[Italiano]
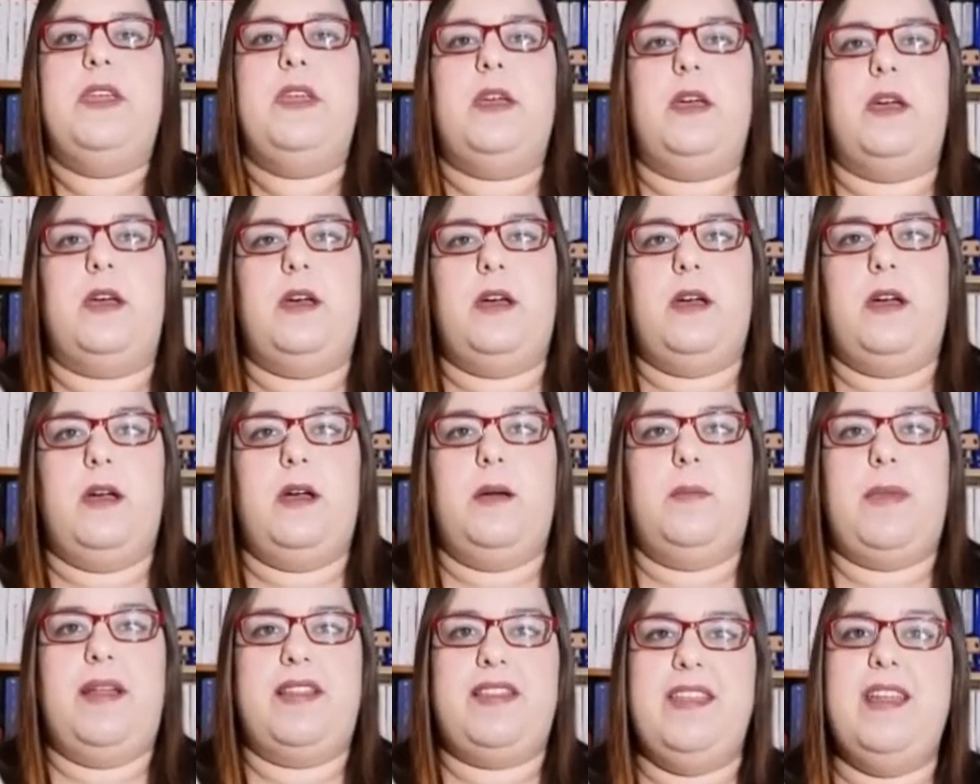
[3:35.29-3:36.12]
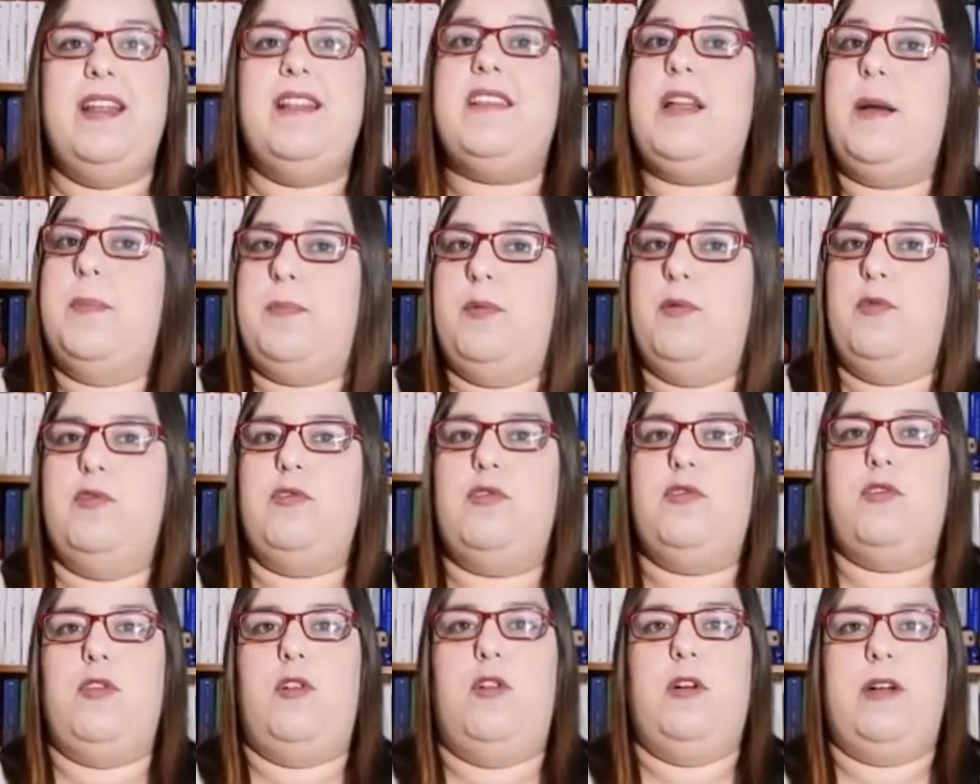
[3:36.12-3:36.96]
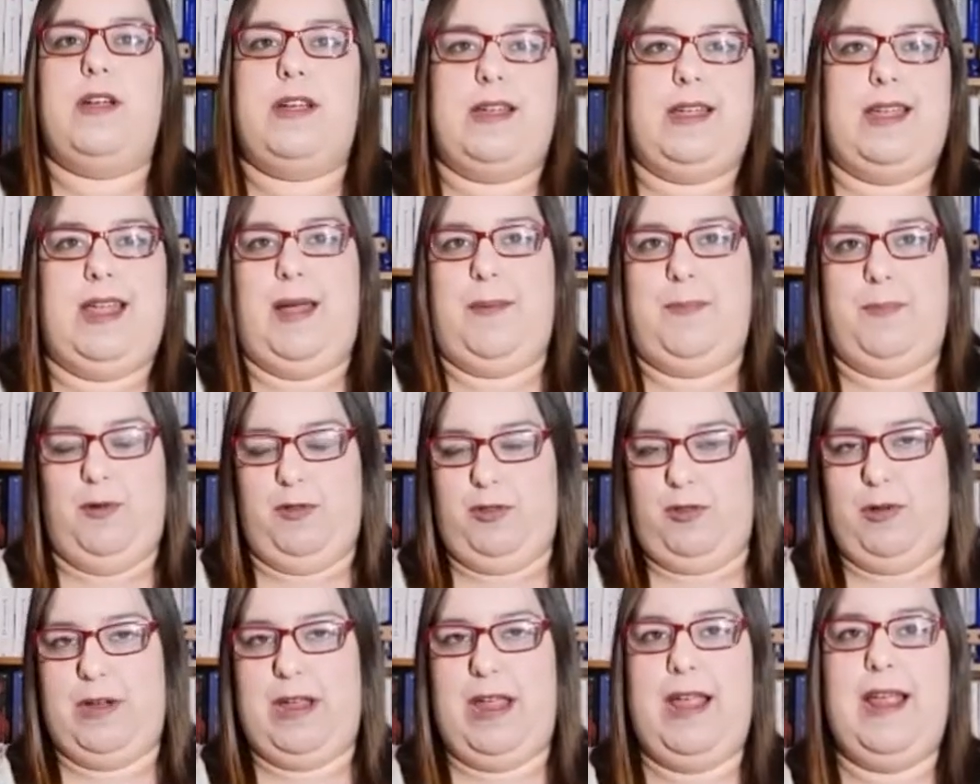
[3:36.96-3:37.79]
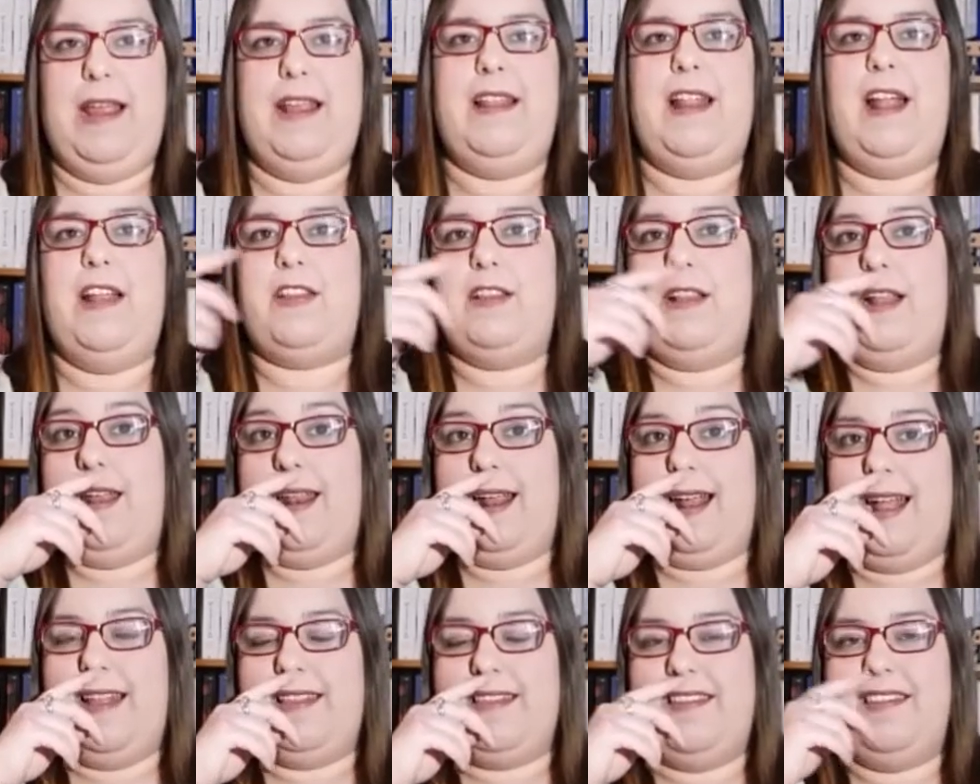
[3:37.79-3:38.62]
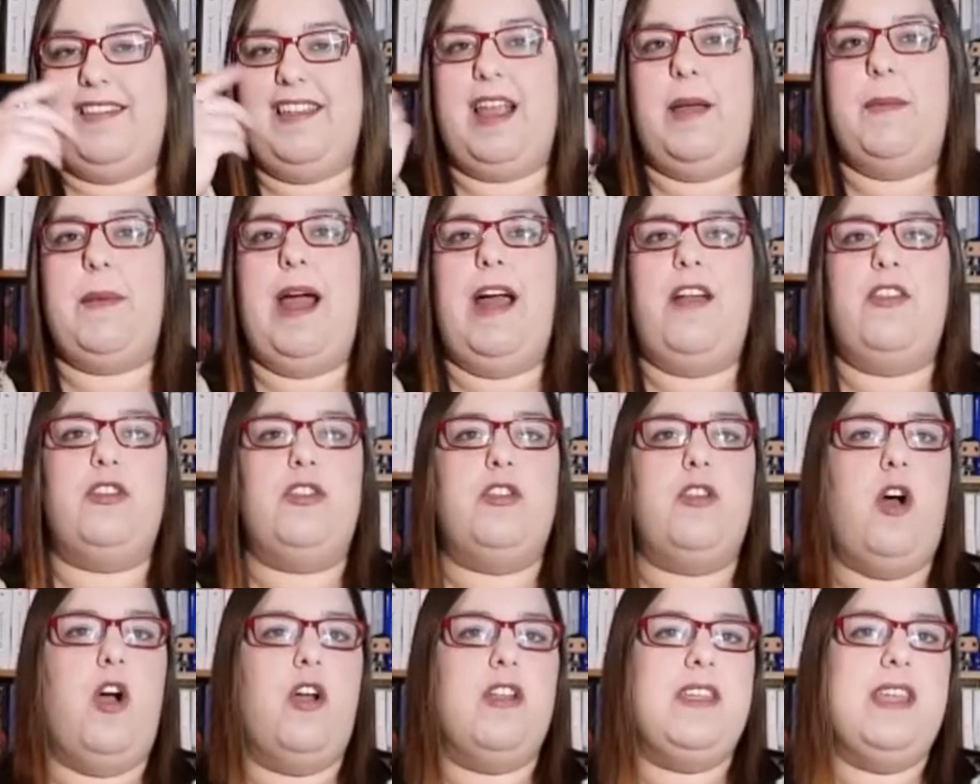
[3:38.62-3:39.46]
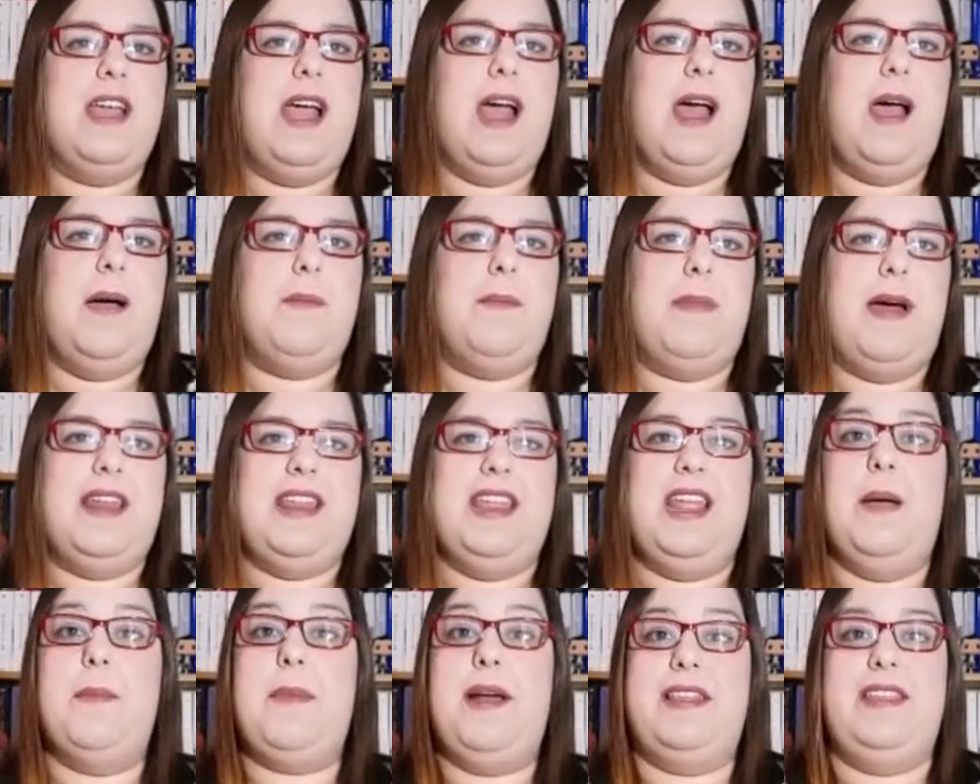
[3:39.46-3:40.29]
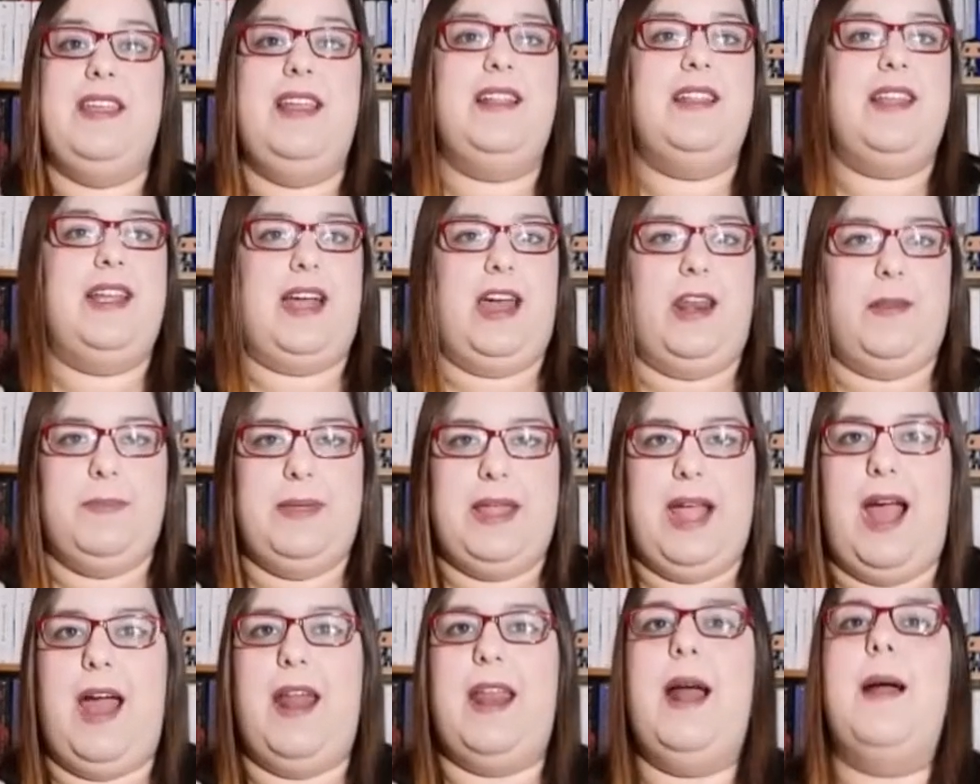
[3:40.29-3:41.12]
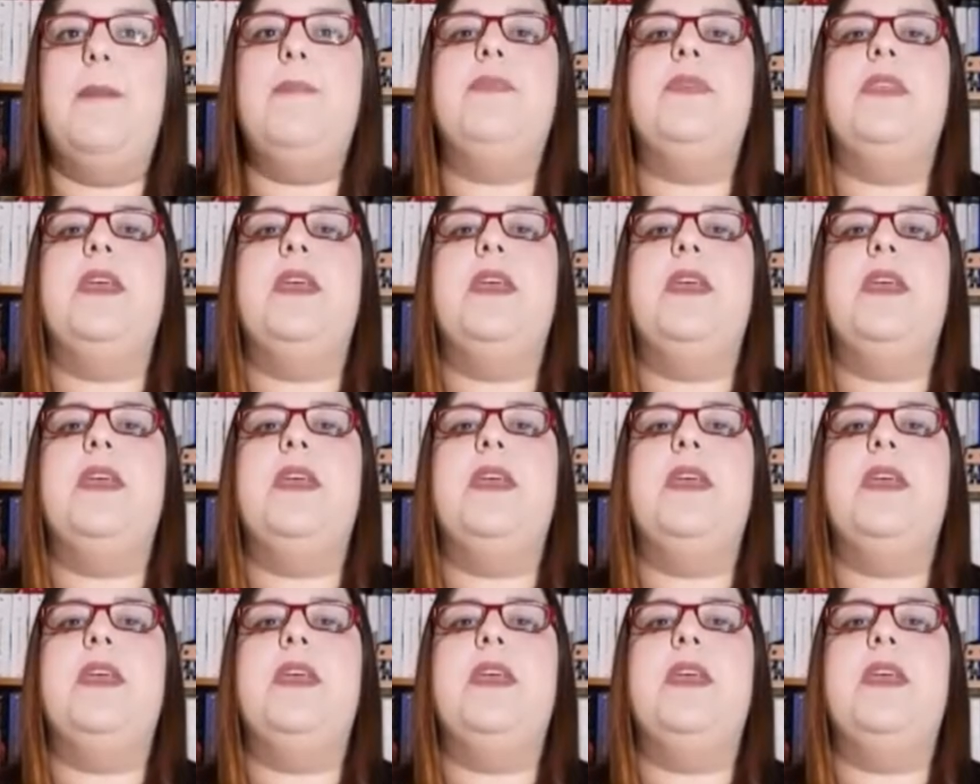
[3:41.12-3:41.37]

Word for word: Uh, Matilde, appunto, che, appunto, che la, la, ragazza si chiama Antonia Maria Matilde Carbiana,